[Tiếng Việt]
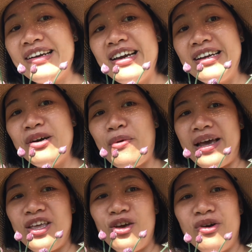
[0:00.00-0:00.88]
đi để quay
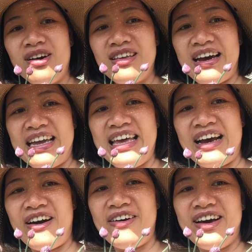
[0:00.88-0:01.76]
nhiều hơn cho cả nhà coi